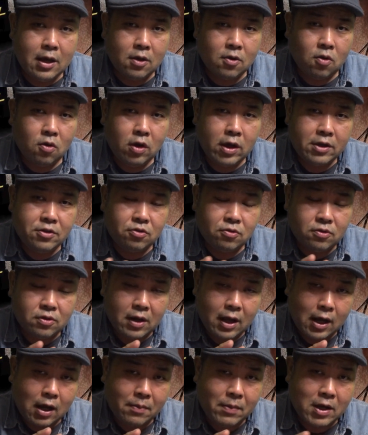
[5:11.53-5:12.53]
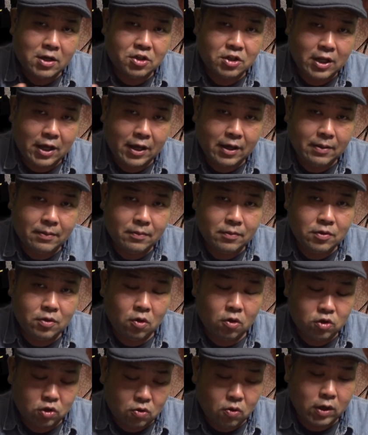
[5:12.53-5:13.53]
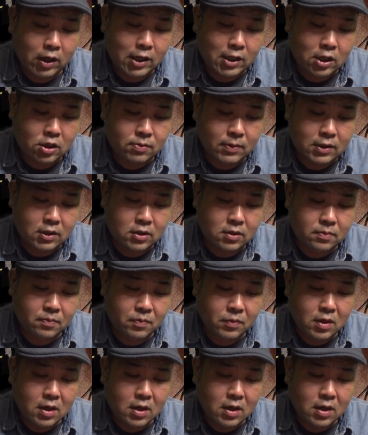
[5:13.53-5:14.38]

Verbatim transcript: この辺ちょっと長回しでよろしくお願いいたします。